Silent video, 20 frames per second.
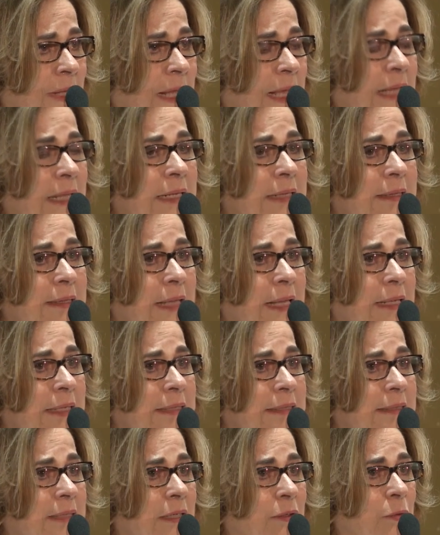ela tem que
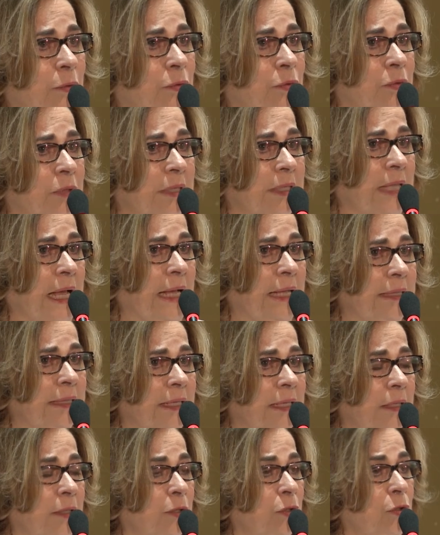ser
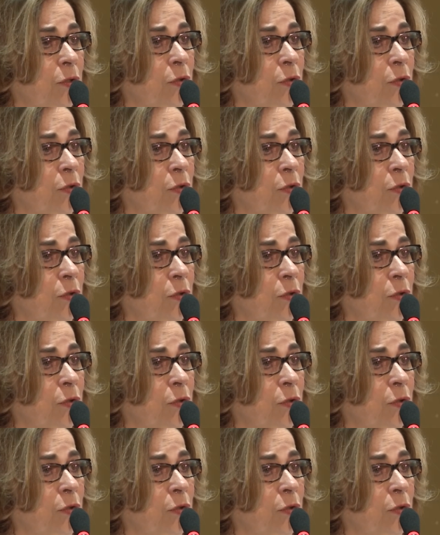contada